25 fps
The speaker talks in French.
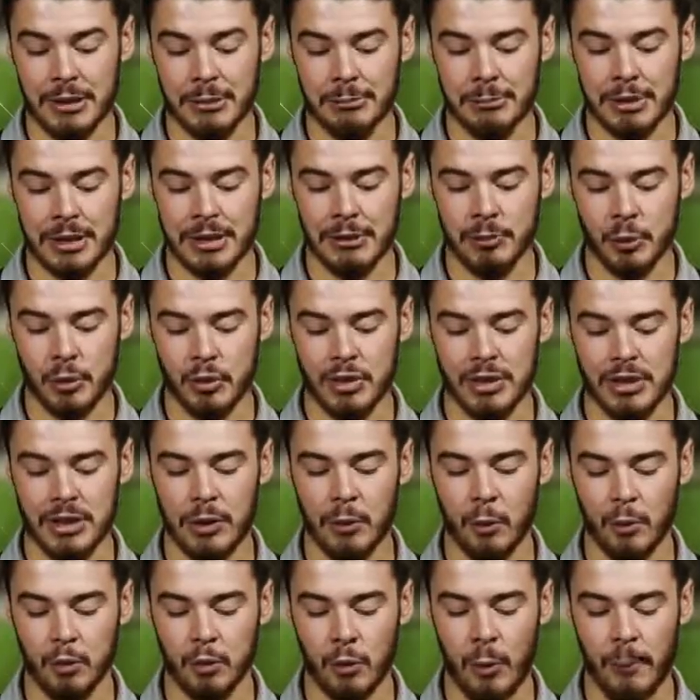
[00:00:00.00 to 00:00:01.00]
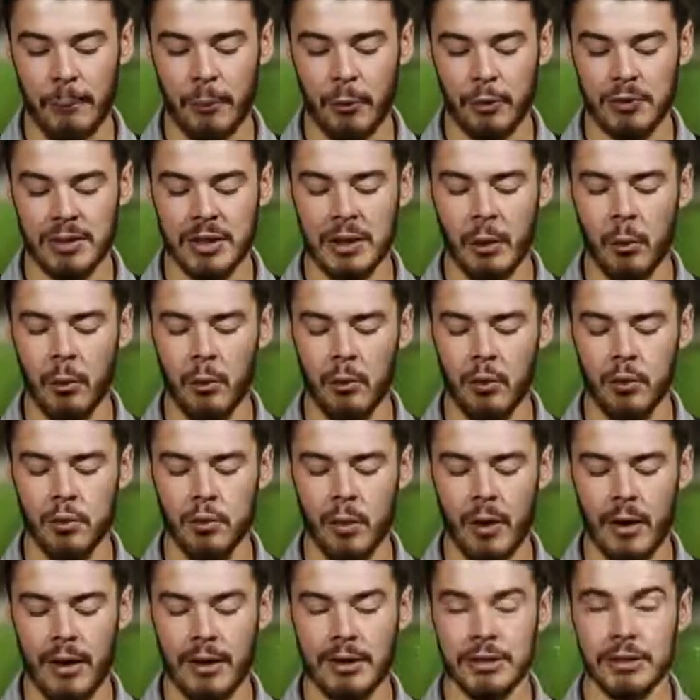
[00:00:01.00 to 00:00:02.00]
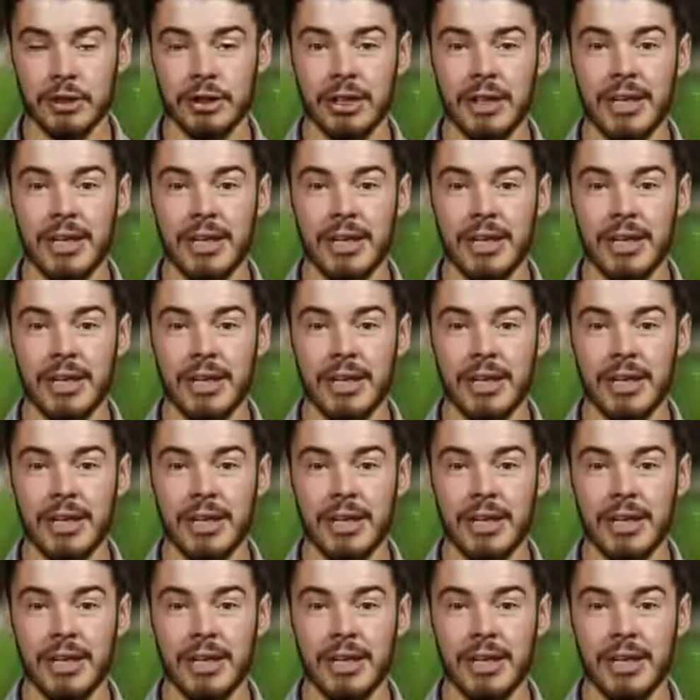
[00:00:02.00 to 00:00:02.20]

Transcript: de Billy Montigny l'ont emporté au courage,